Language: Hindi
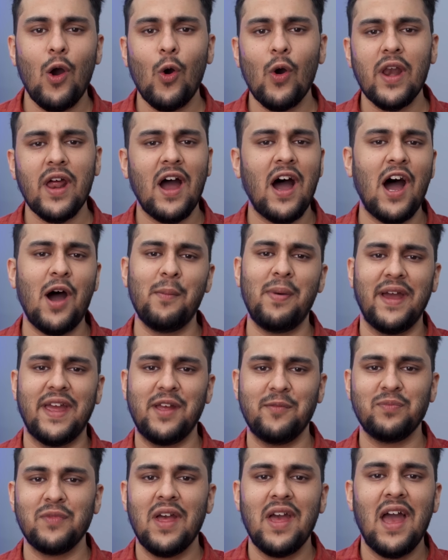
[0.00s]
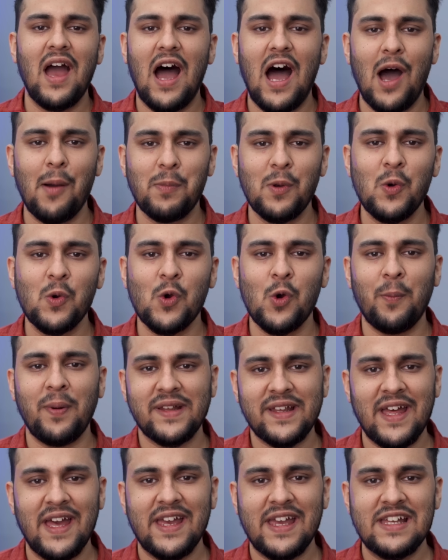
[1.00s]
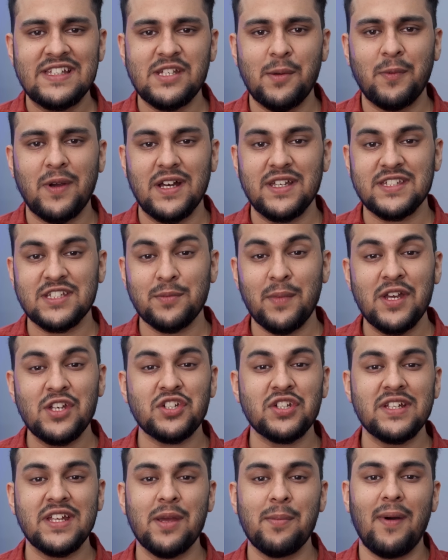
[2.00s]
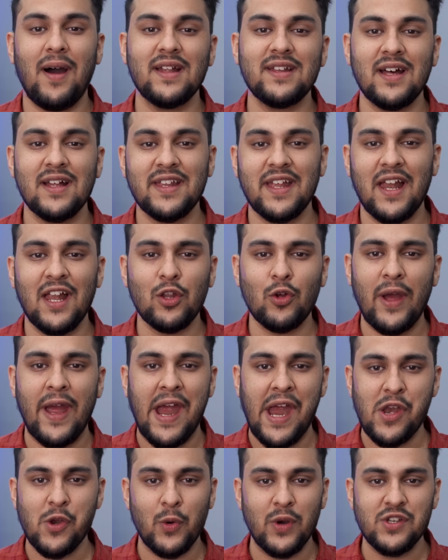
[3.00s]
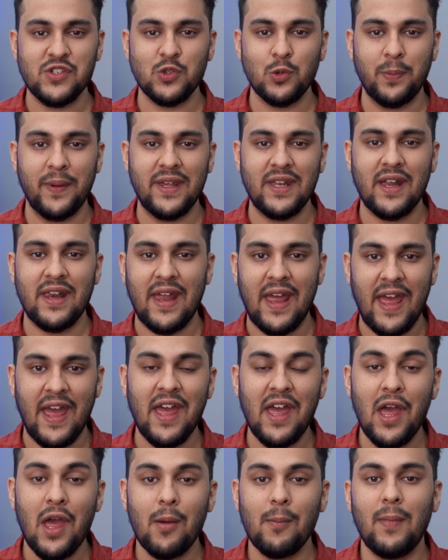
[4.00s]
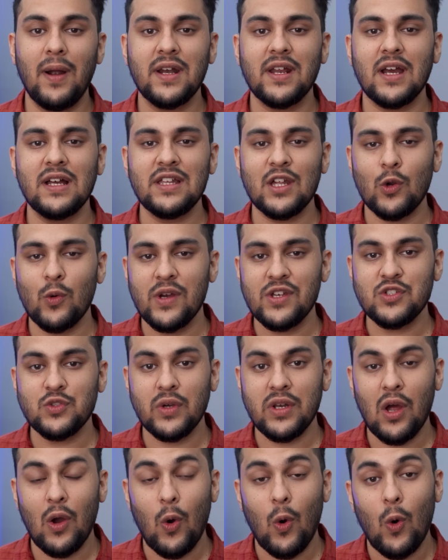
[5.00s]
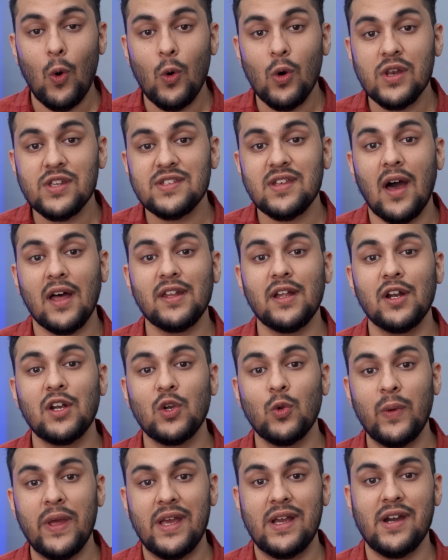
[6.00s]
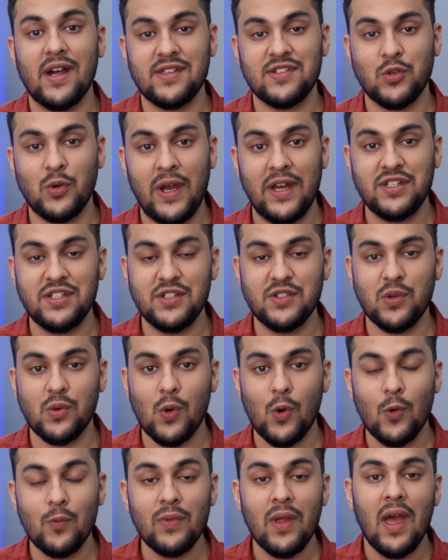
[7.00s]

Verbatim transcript: और हाँ भाई आप लोग को पता है कि जब कस्टमाइजेशन की बात आती है ना तो एंड्रॉयड सुपीरियर है बट कलर ओएस जो है ना और ज़्यादा ट्विक कर चुका है चीज़ों को